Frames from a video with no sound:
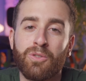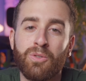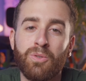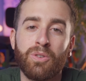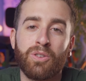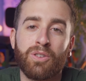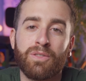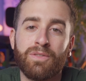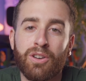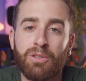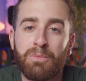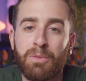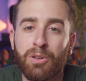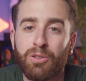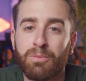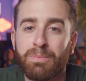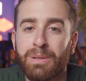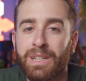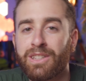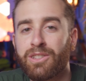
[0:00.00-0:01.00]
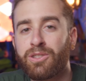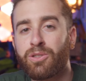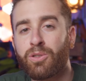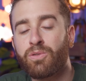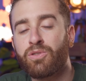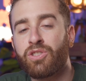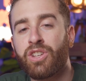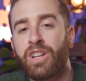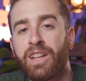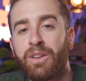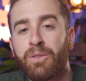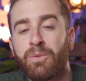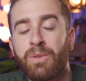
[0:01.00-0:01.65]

l'unico vero modo per distruggere